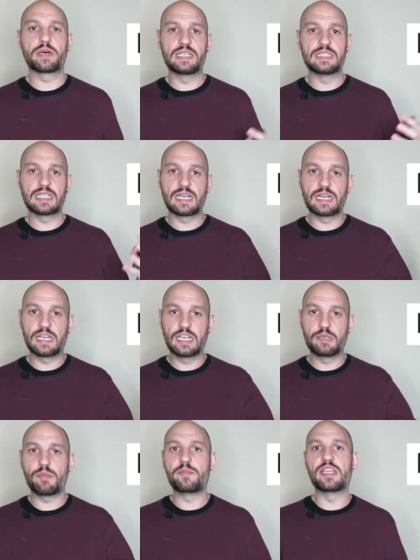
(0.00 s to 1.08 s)
para instalar el
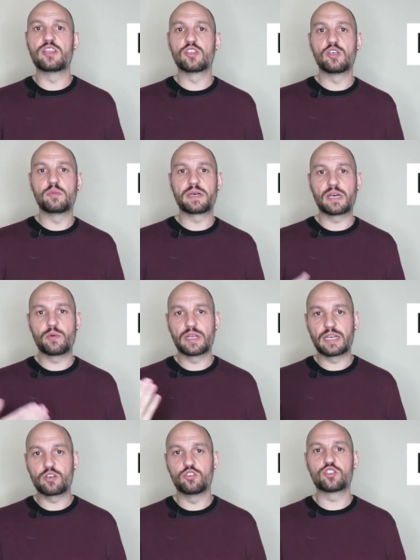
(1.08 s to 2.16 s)
equipamiento, para
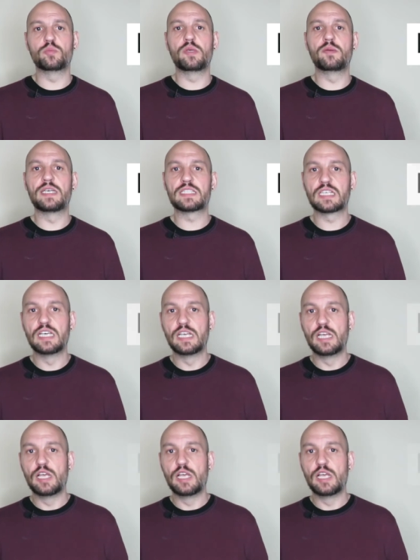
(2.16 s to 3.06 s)
guardar consumibles